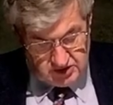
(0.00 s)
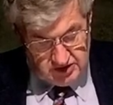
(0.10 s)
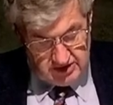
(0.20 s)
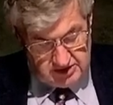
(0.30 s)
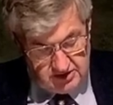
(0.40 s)

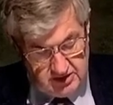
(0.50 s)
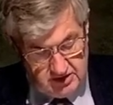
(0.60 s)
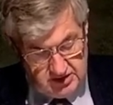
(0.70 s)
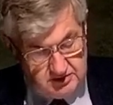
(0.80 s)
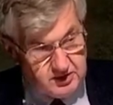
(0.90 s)
steht
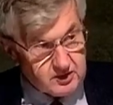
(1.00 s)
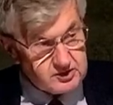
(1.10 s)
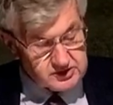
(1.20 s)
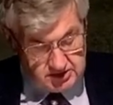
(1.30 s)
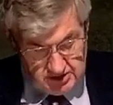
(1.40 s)
die
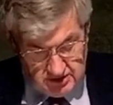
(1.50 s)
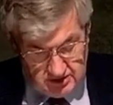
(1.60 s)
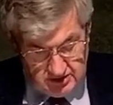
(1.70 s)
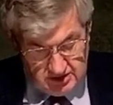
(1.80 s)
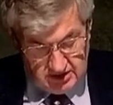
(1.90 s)
berüchtigte,